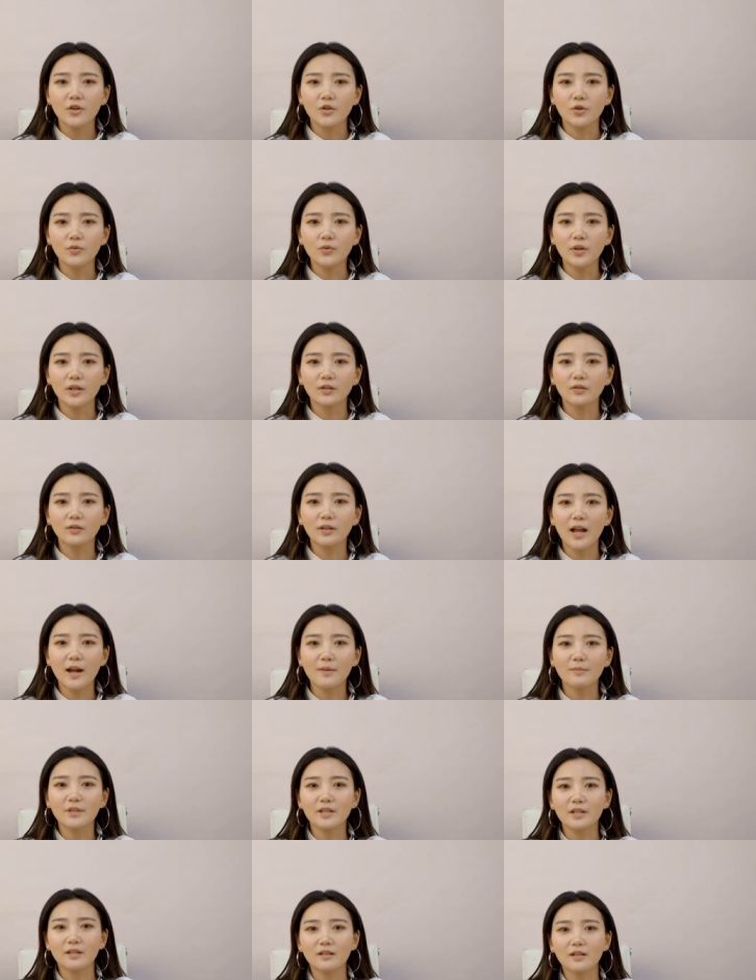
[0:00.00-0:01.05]
永远都看
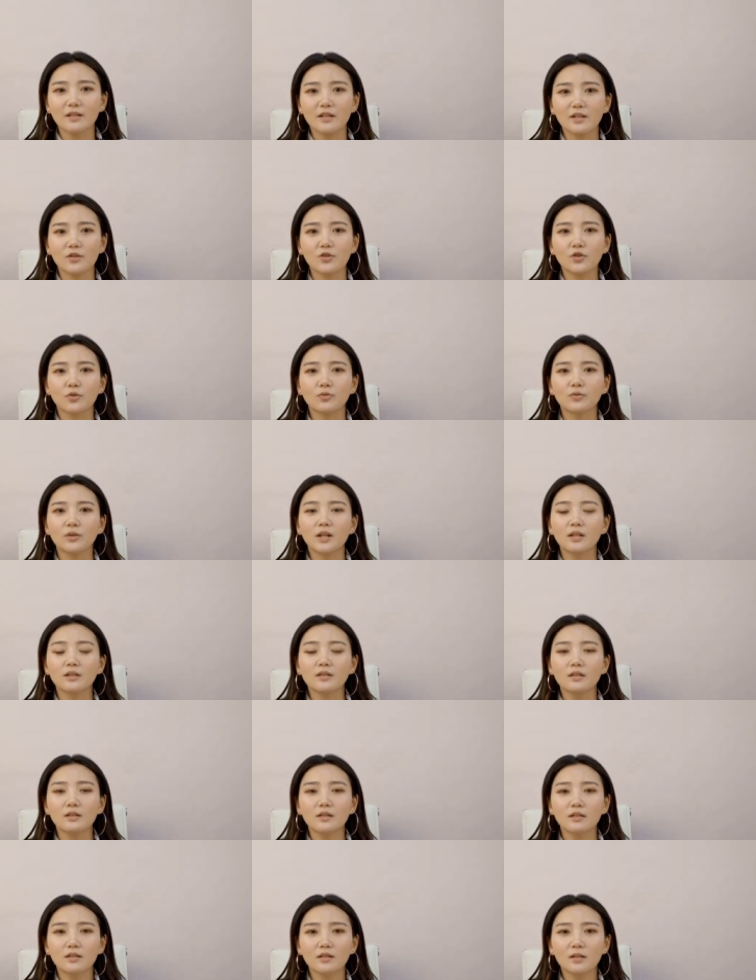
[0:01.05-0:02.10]
不起这些穷人。
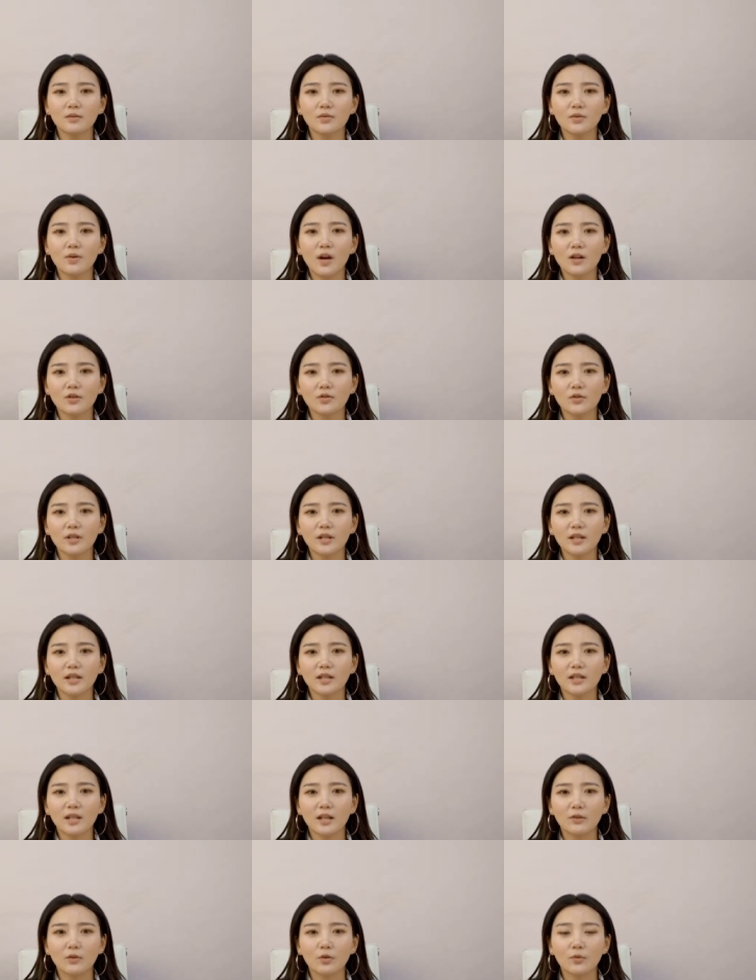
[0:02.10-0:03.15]
这句话说的一
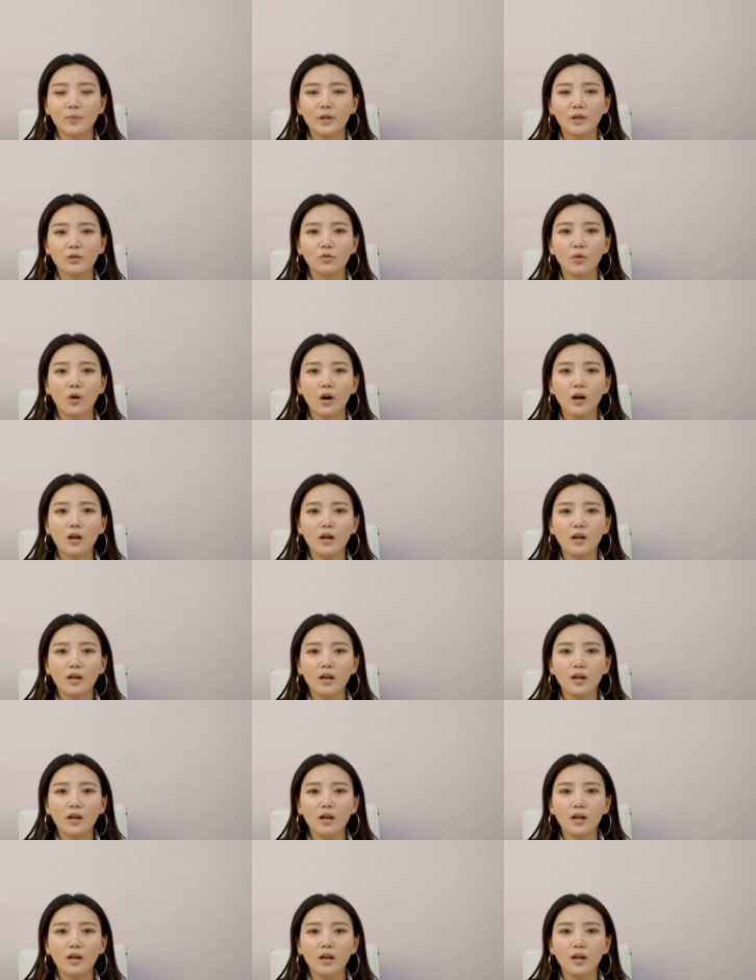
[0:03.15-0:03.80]
点都没错。